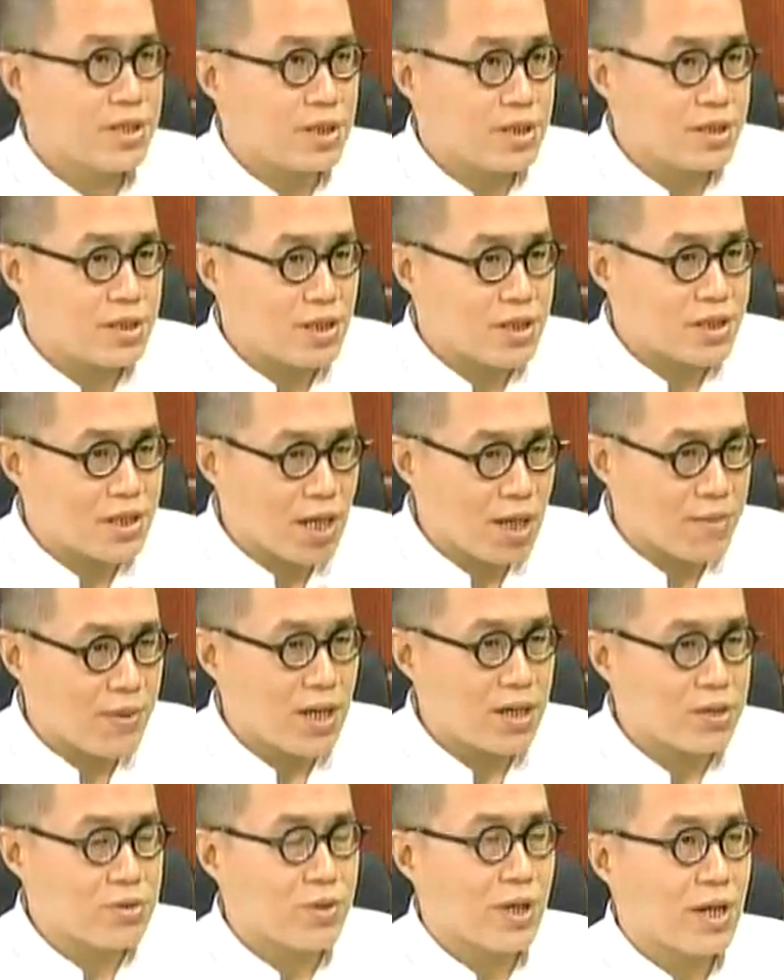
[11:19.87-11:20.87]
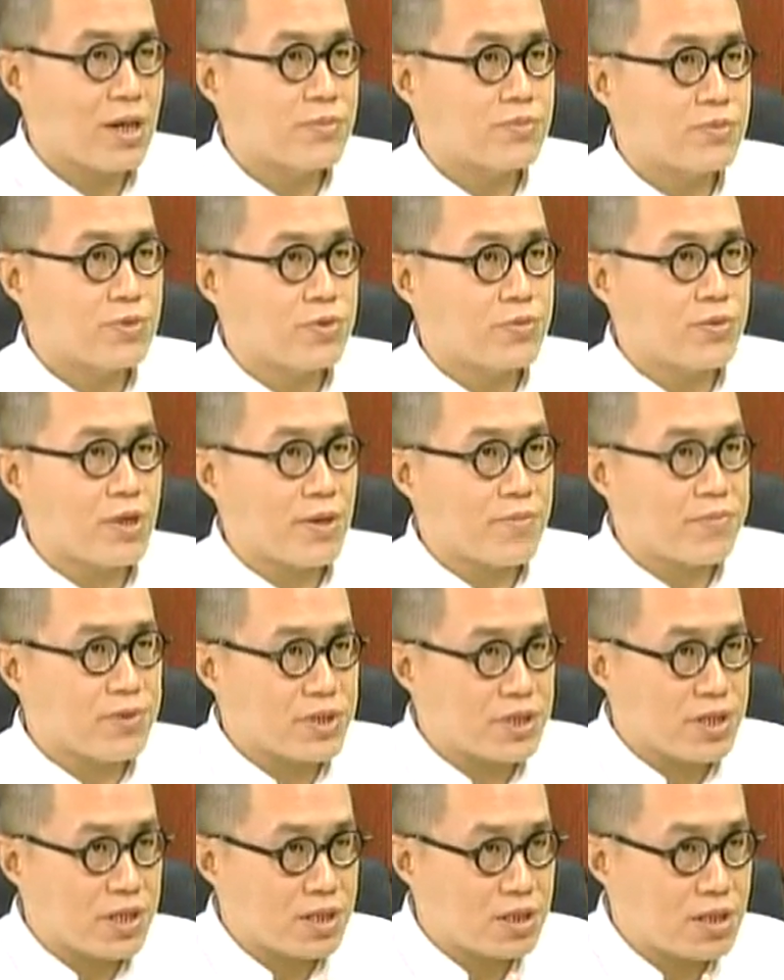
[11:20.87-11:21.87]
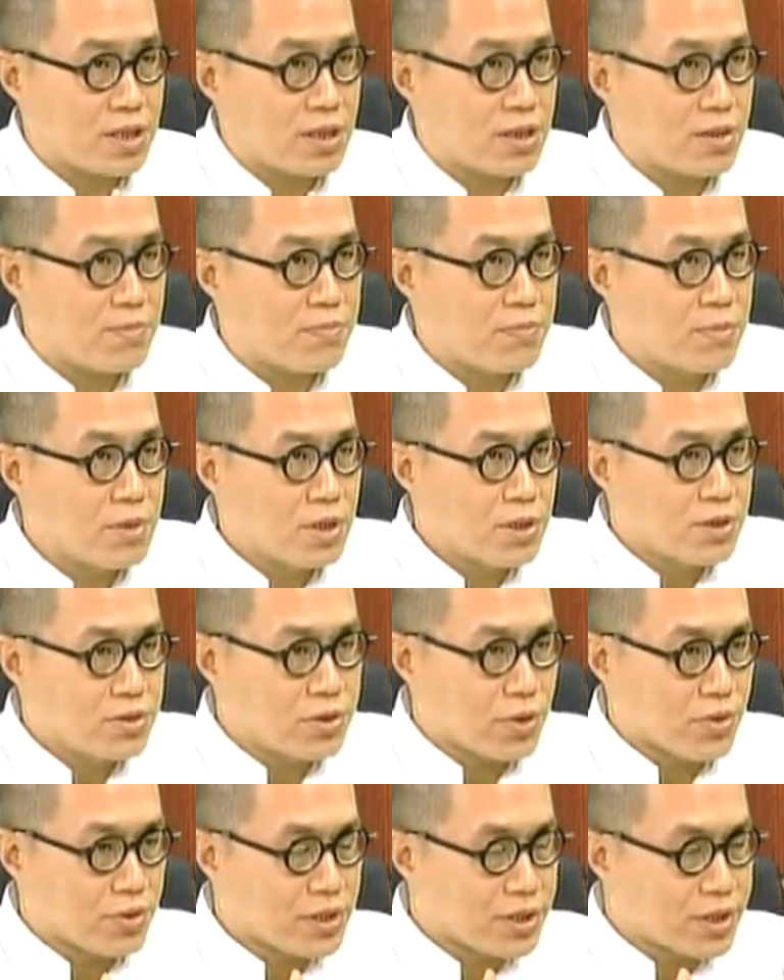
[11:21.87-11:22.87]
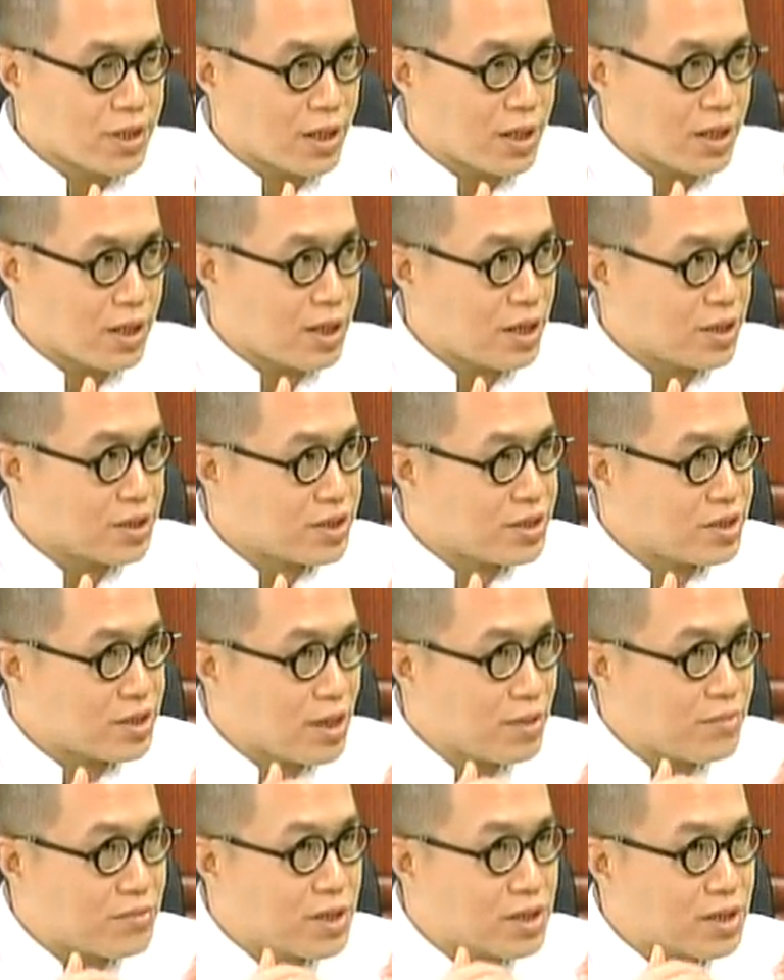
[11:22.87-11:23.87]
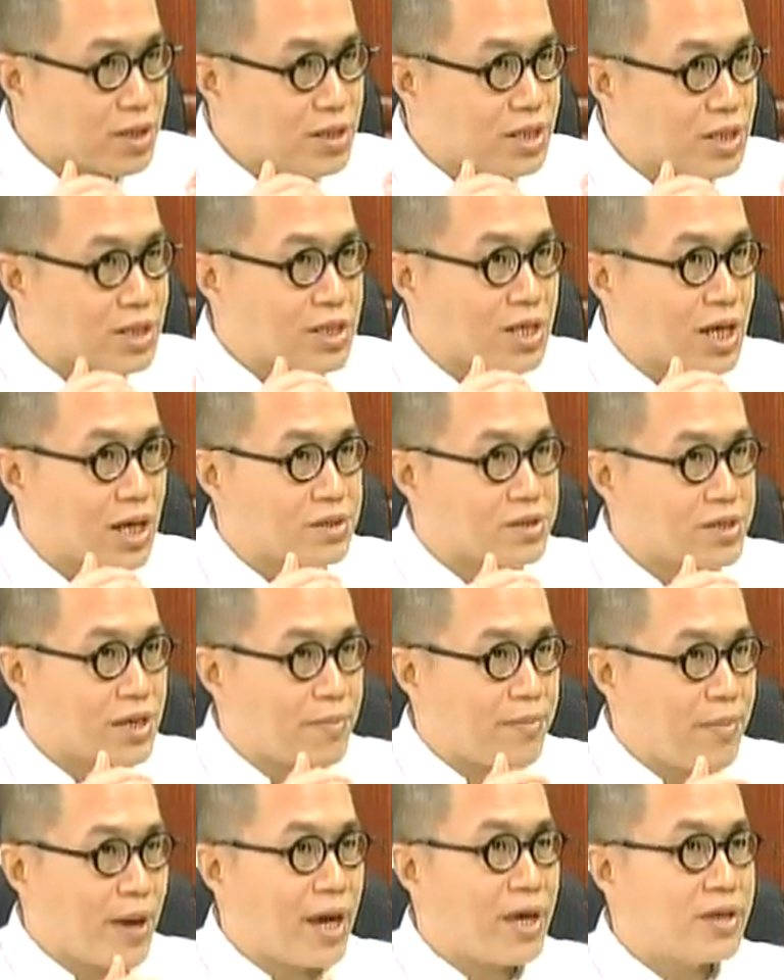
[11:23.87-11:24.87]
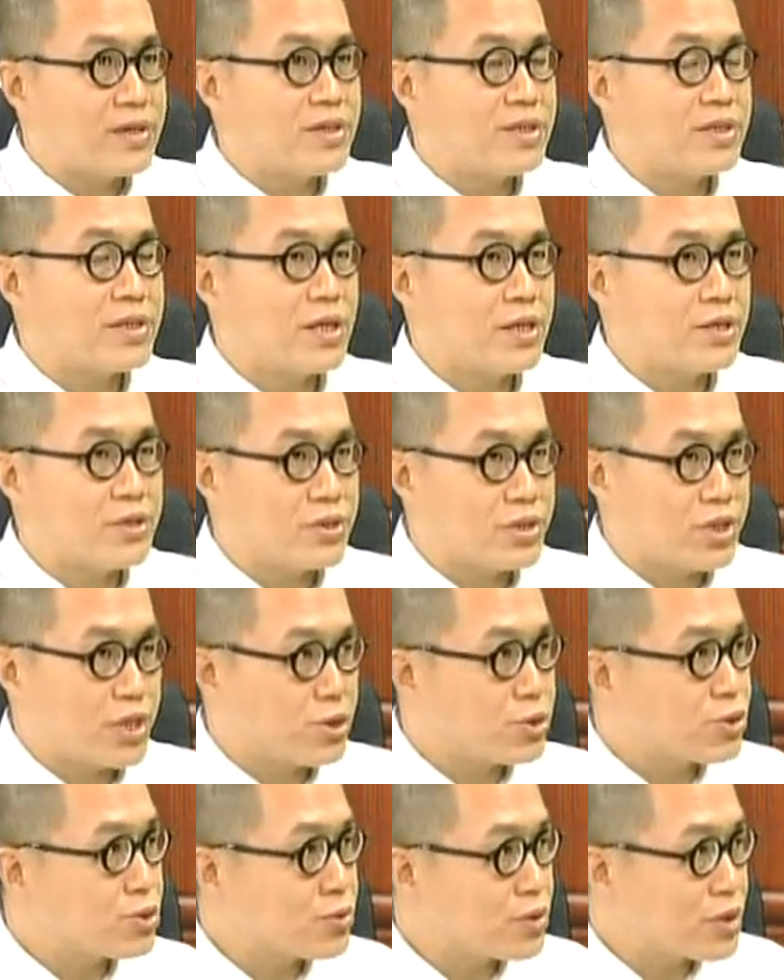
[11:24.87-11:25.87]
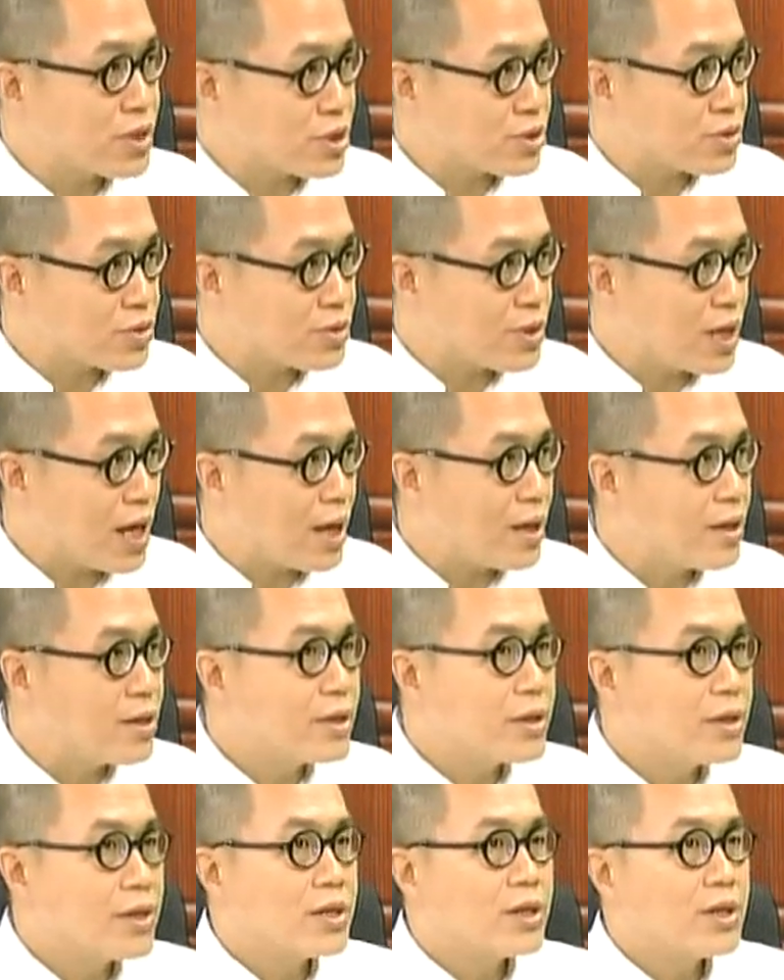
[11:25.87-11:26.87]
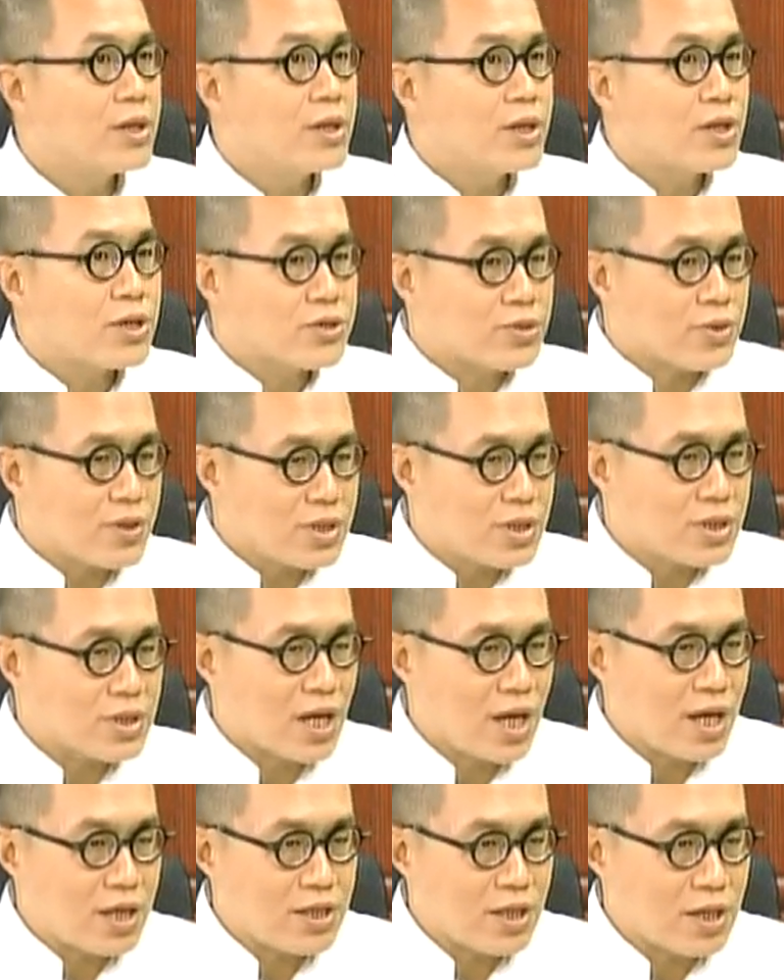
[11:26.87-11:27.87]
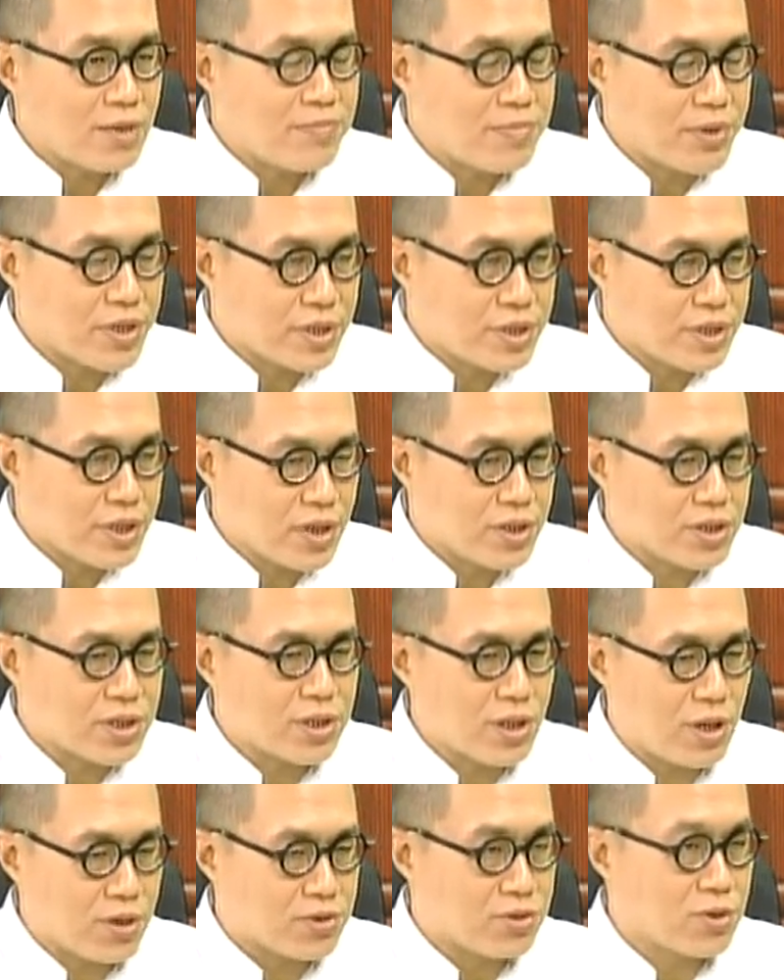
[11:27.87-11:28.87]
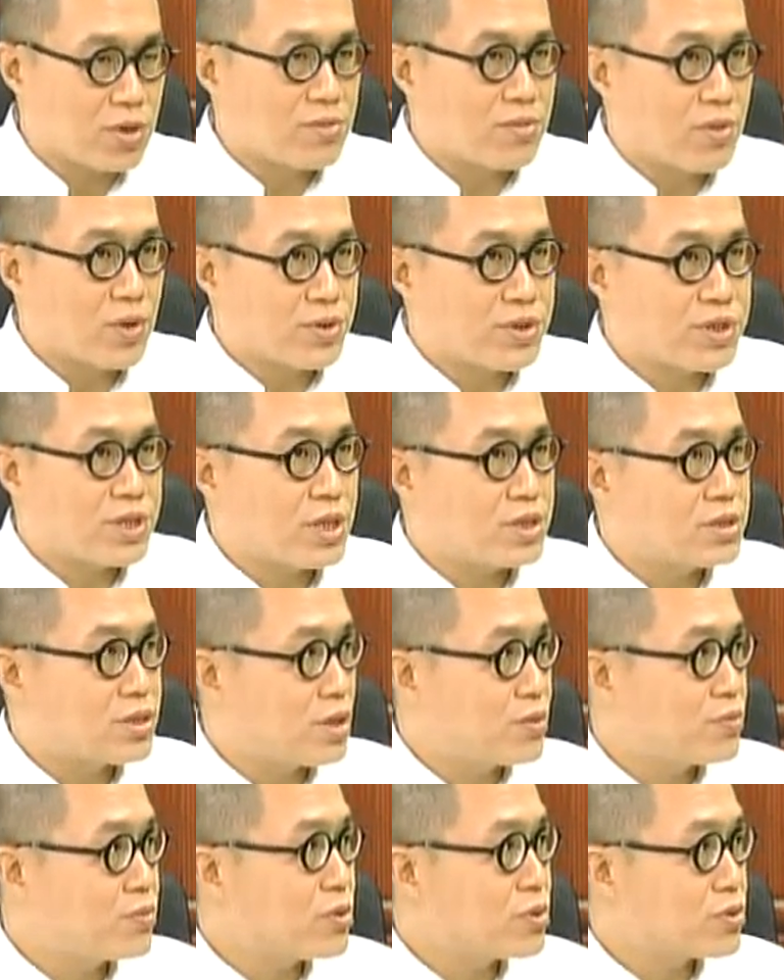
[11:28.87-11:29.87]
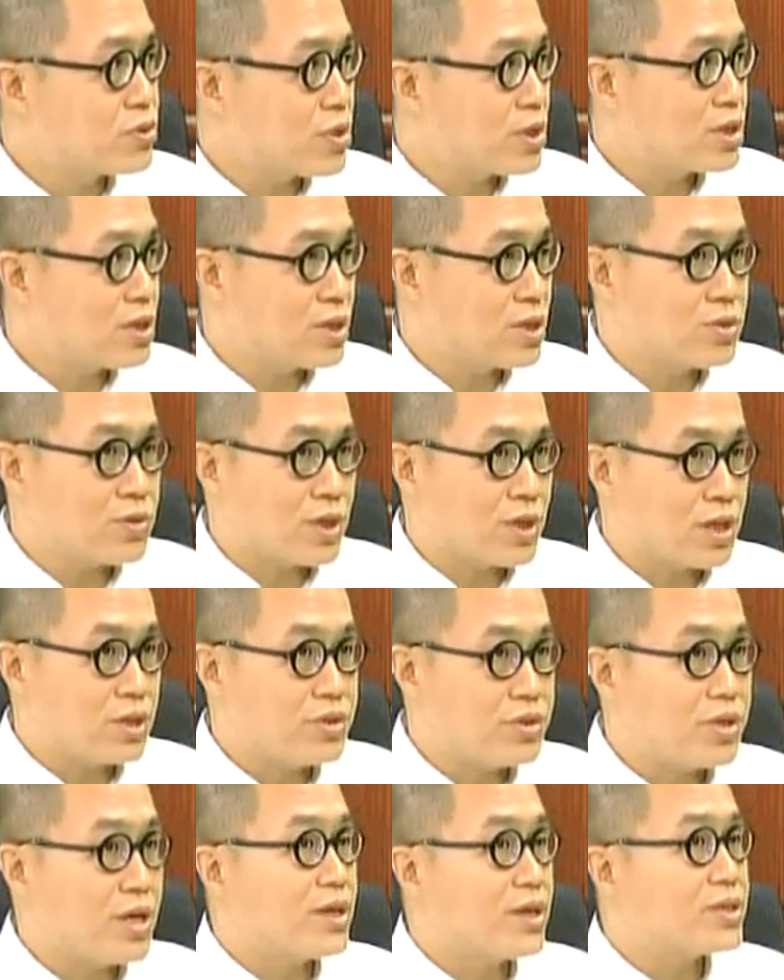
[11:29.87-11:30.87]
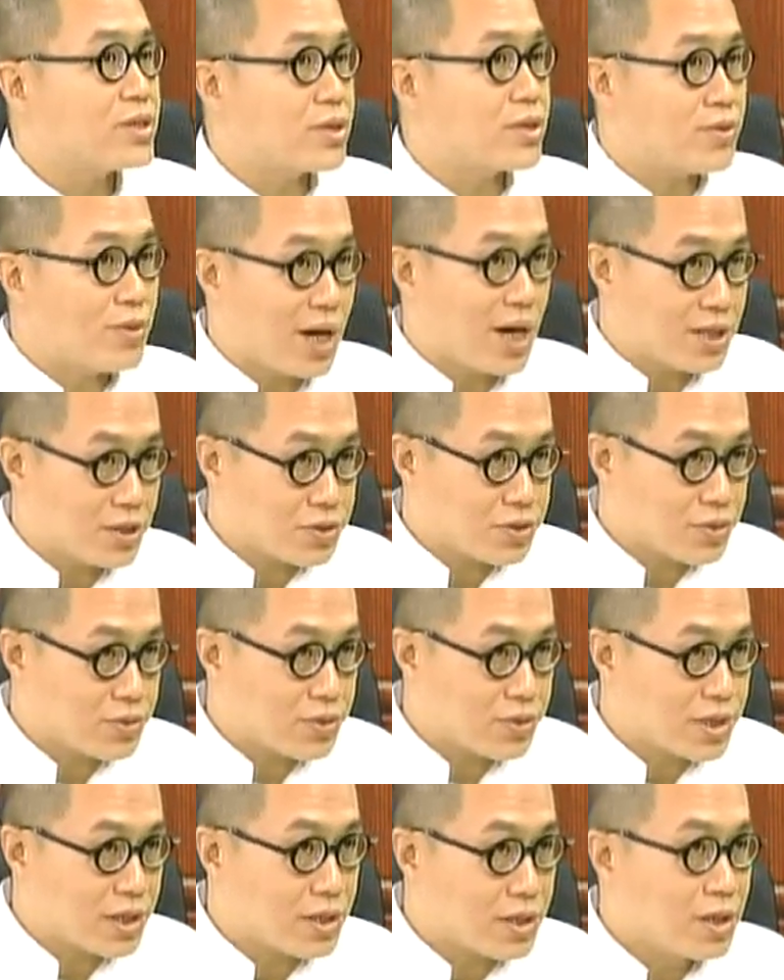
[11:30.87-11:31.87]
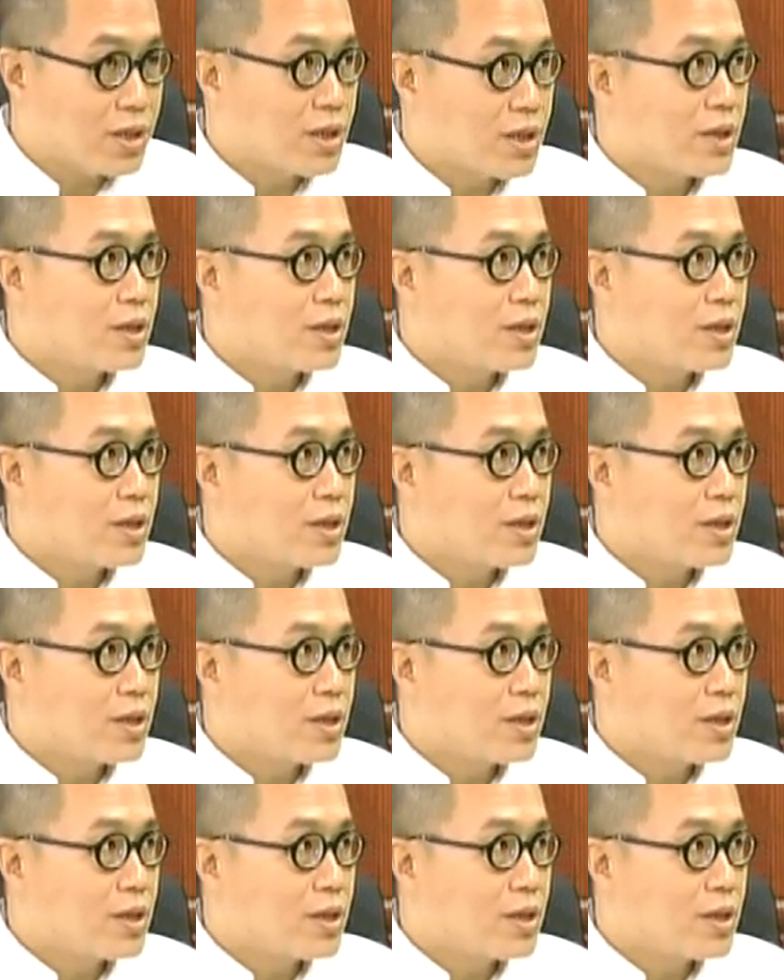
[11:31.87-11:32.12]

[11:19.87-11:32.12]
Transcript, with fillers: 不轻易下判断，也不轻易有一个很鲜明的立场在拍之前就先树立出来，所以他也比较少对某些人物角色做很典型化的处理。